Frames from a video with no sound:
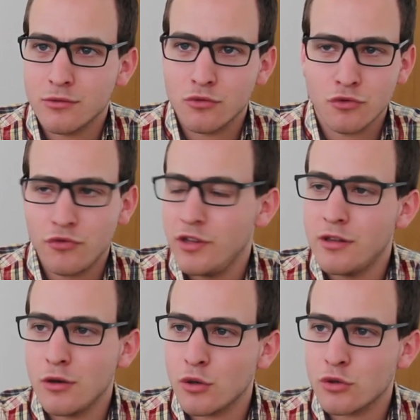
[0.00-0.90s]
uns
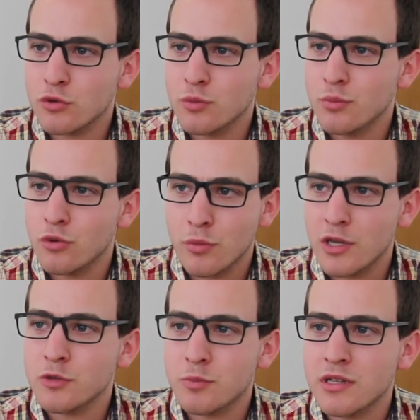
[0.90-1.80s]
20 euros por
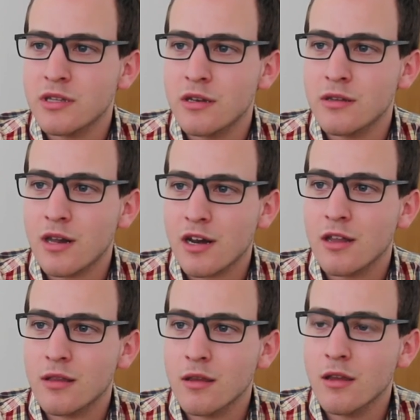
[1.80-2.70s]
mês para ter
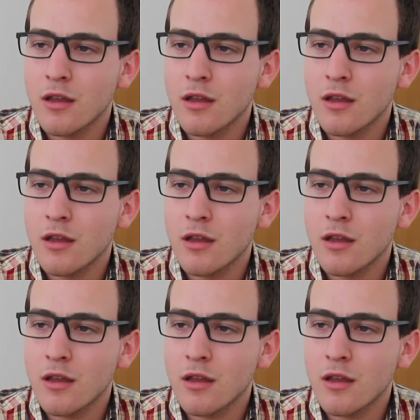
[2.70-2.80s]
internet.